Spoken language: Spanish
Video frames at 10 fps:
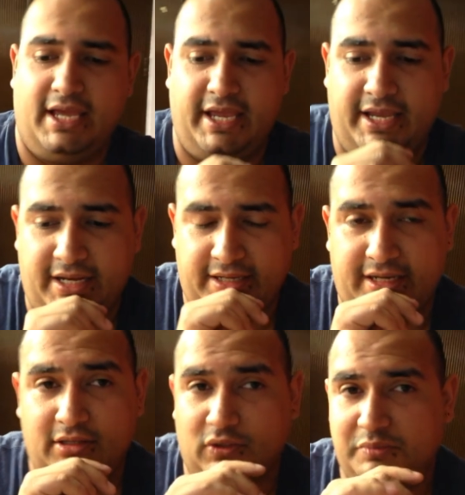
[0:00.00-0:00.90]
en
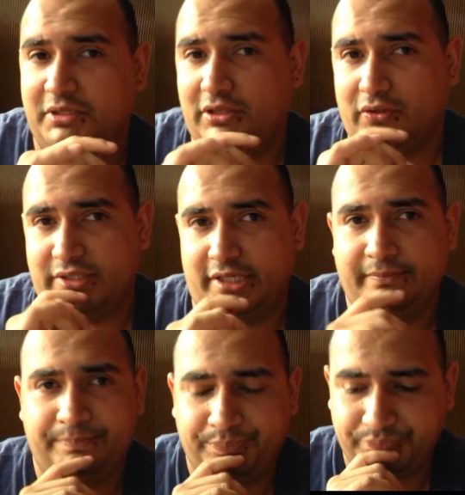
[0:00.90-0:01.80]
el 2012.
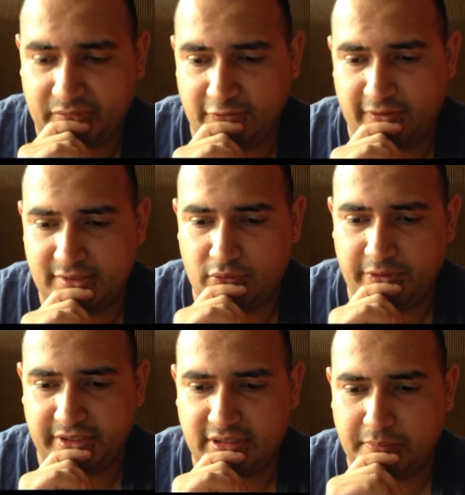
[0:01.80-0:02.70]
Fue
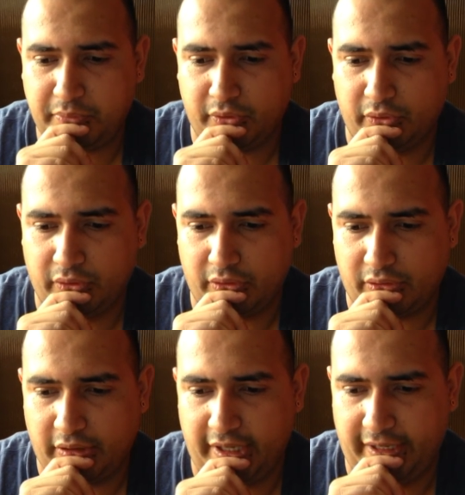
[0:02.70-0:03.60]
descubierta por
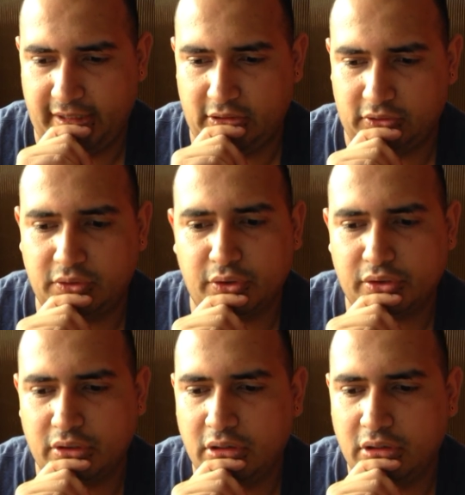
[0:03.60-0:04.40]
el doctor